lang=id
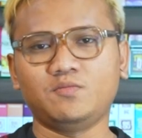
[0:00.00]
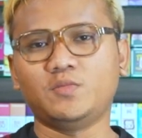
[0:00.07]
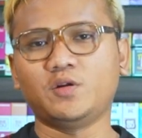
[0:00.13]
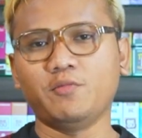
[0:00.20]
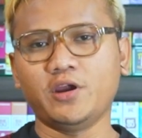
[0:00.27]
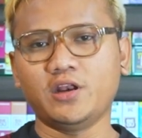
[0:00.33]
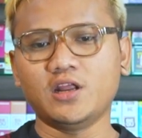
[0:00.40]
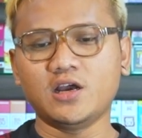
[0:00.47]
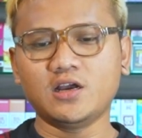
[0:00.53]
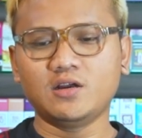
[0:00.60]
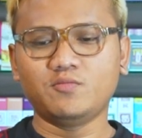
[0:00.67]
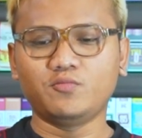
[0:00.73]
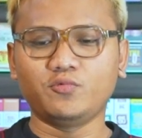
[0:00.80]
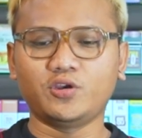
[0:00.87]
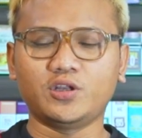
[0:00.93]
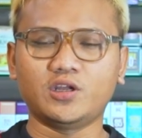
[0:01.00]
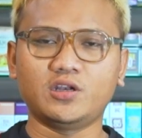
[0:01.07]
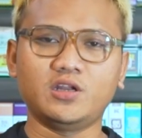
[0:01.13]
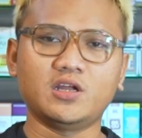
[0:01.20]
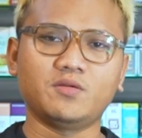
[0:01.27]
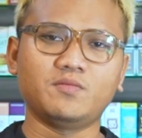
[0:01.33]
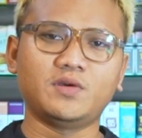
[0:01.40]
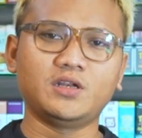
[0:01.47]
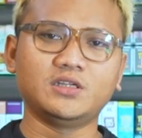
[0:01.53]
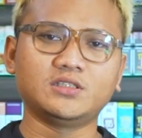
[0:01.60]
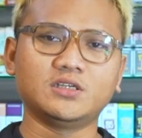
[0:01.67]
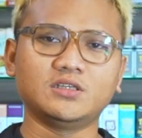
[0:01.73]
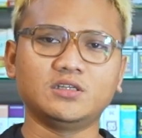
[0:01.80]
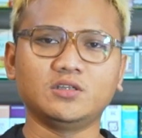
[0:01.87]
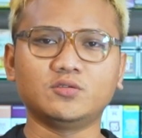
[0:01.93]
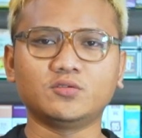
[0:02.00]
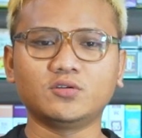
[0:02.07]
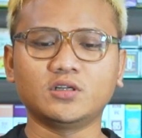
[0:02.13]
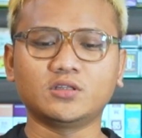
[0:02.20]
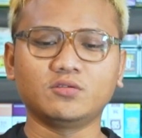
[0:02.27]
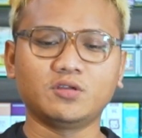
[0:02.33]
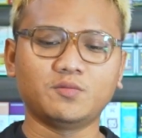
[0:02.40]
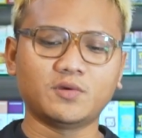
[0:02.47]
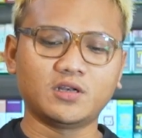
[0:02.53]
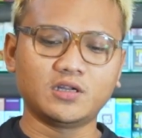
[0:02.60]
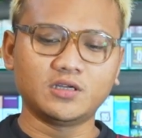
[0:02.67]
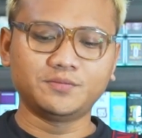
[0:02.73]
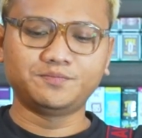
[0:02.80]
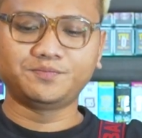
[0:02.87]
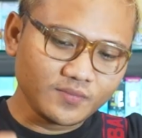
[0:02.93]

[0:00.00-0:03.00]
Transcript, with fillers: berbeda mungkin ada yang manisnya jadi turun atau gimana